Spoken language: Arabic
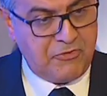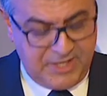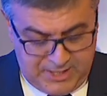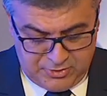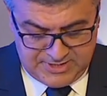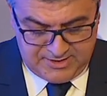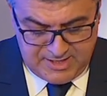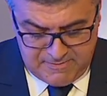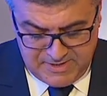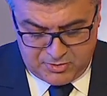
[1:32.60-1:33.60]

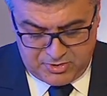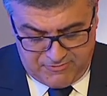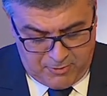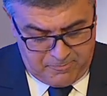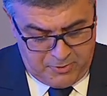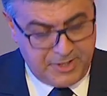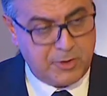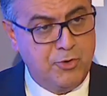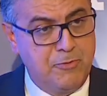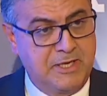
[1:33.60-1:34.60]
وتستطيع من الآن
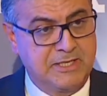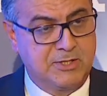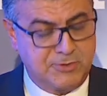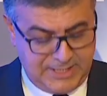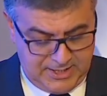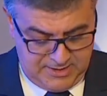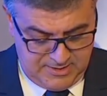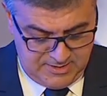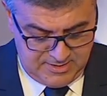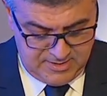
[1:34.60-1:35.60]
فصاعدا
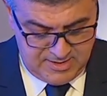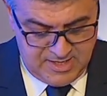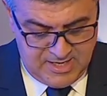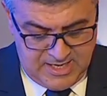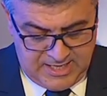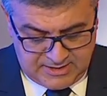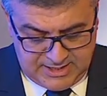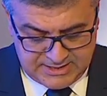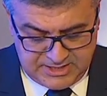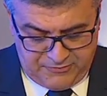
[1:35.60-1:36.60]
تأكيد
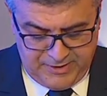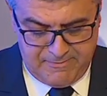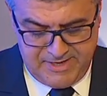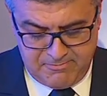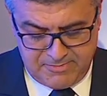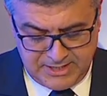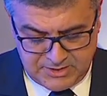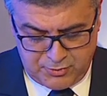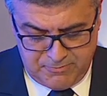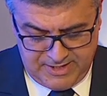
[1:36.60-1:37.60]
دورها كعنصر
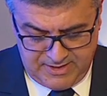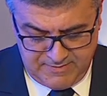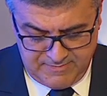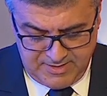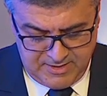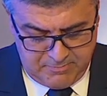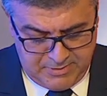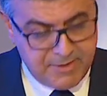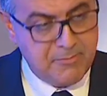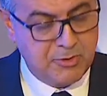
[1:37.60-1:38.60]
فاعل في
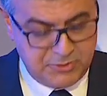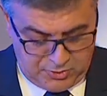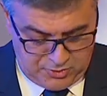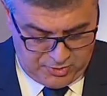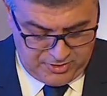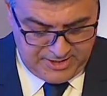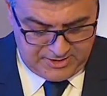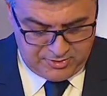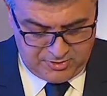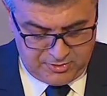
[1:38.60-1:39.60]
الاقتصاد العالمي